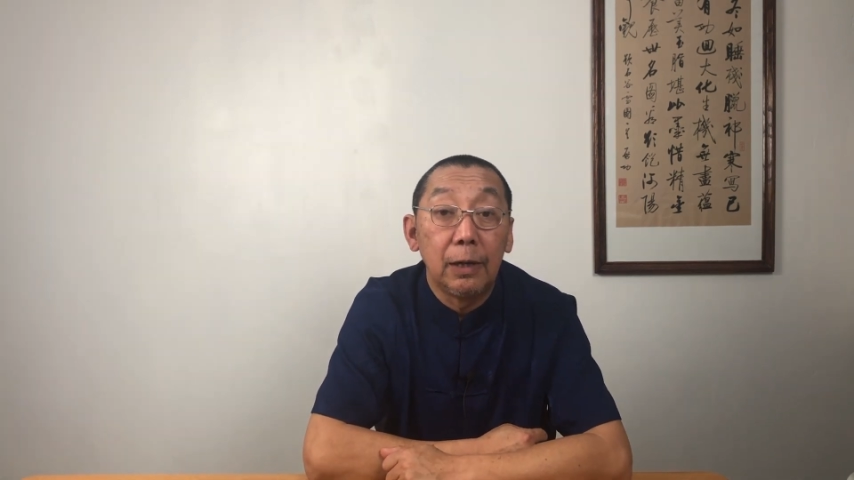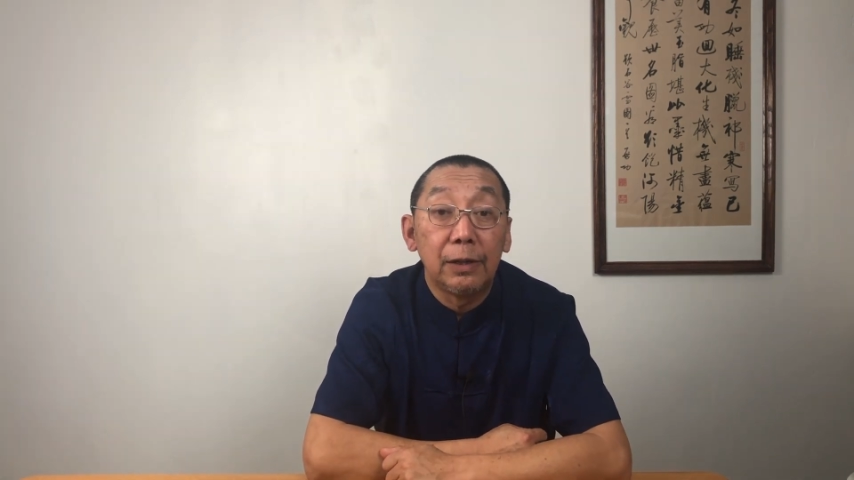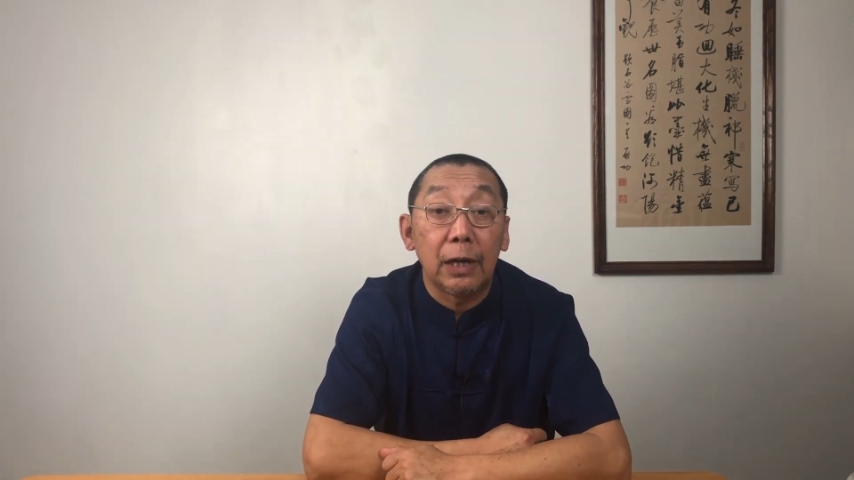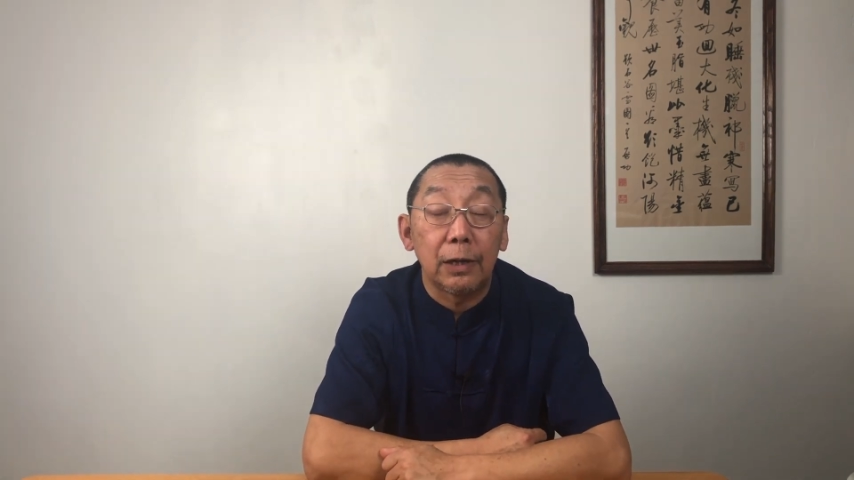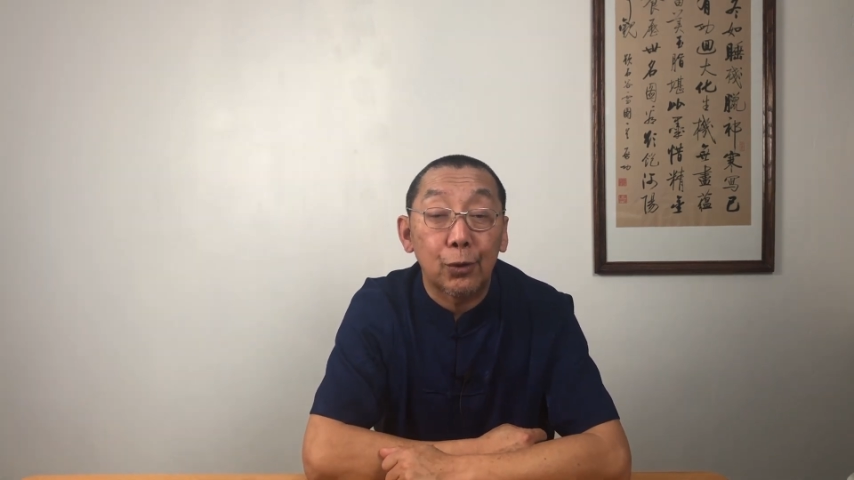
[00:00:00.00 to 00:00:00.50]

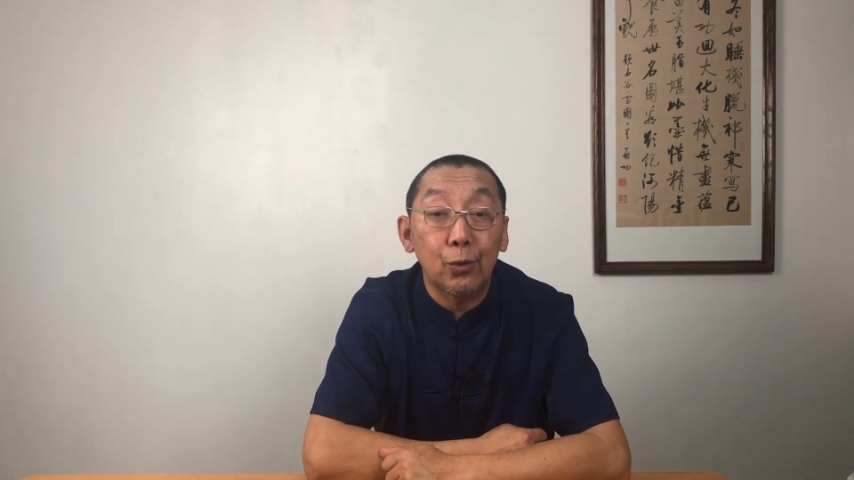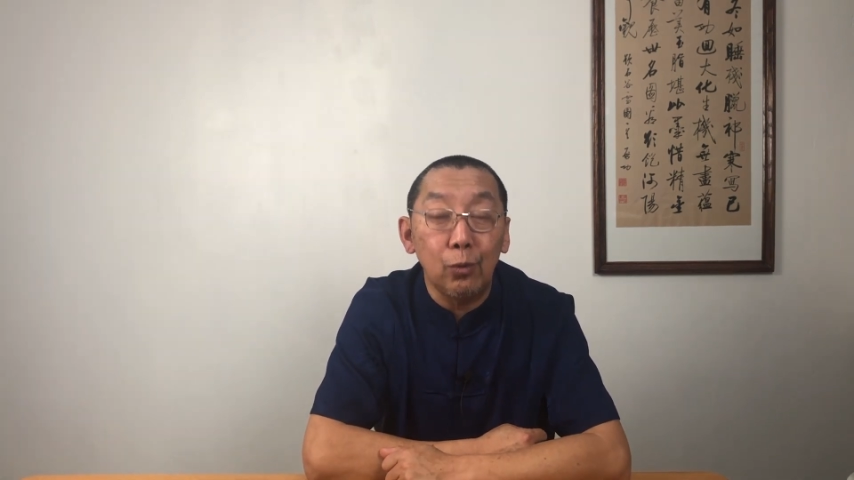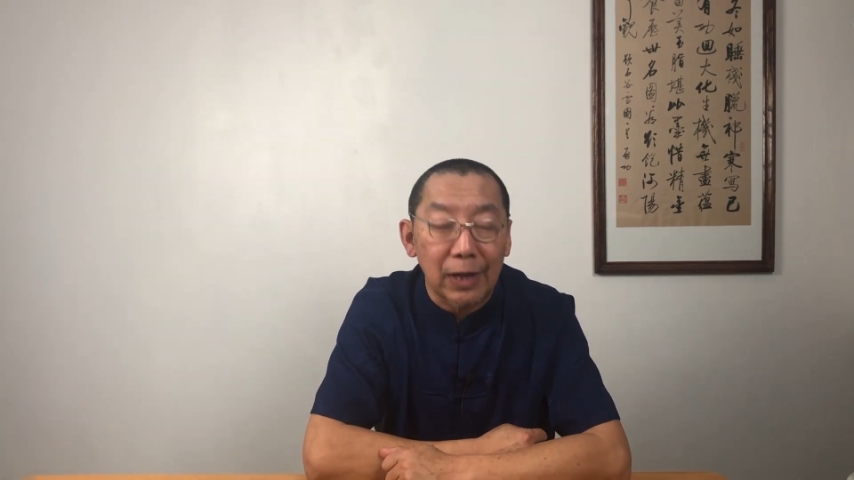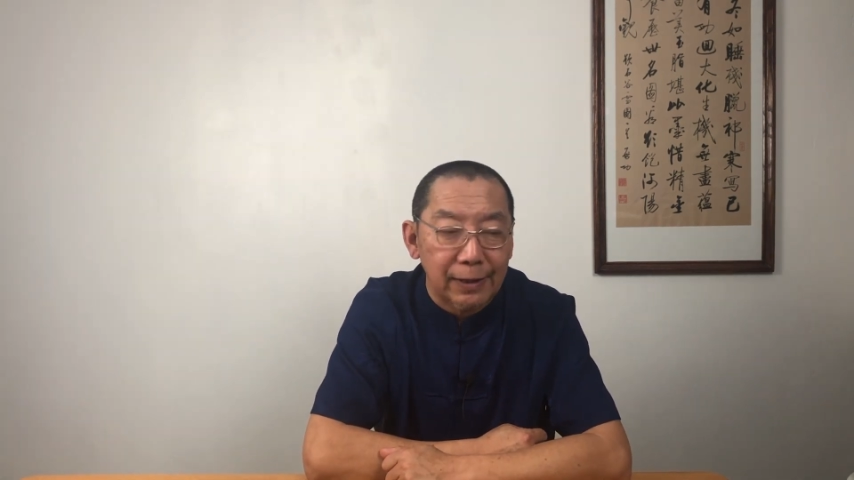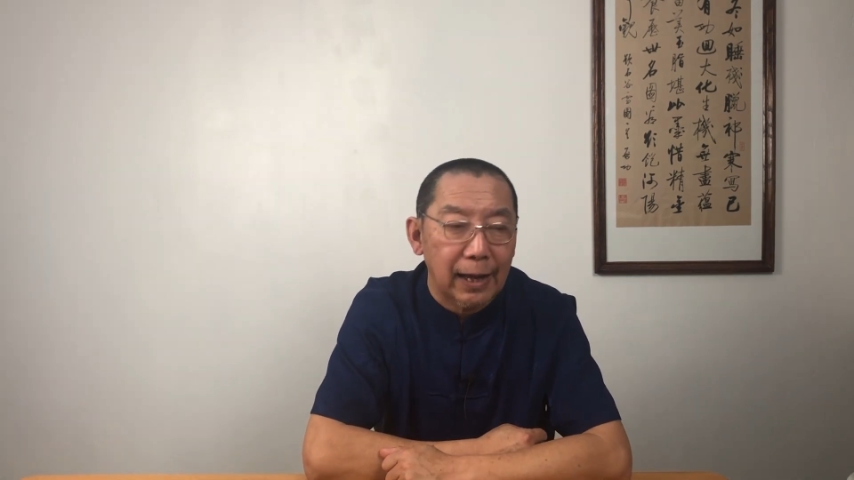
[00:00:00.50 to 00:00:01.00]
这是
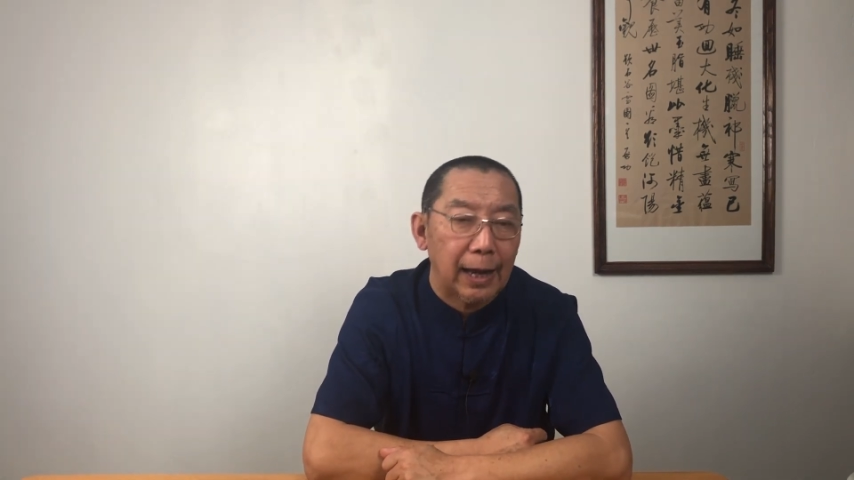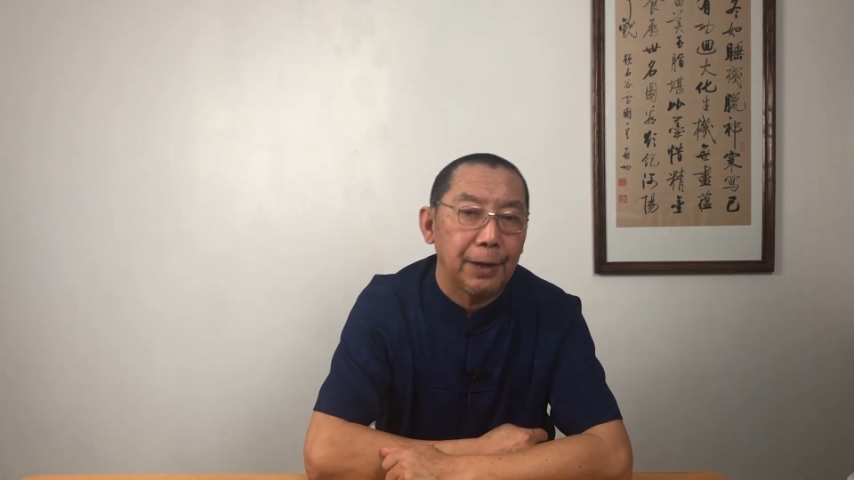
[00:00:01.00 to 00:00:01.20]
苏联台。